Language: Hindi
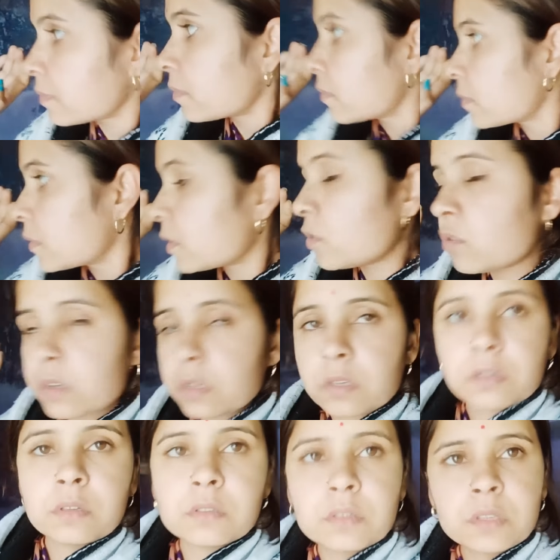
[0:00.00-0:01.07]
क्योंकि
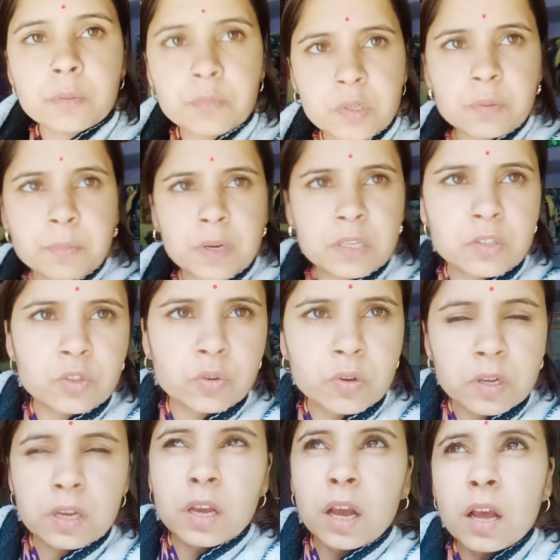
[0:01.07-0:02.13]
सब्जी बन चुकी है